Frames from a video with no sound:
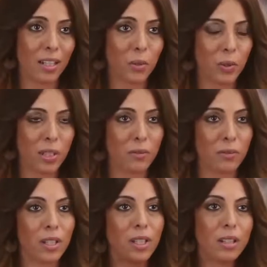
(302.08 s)
إنها توقف
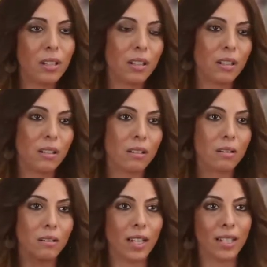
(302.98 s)

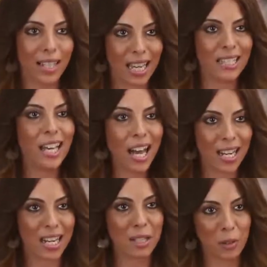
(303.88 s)
آه، يعني
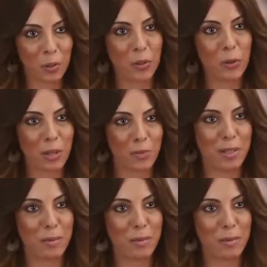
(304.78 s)
أدحالها أنتم تقولوها في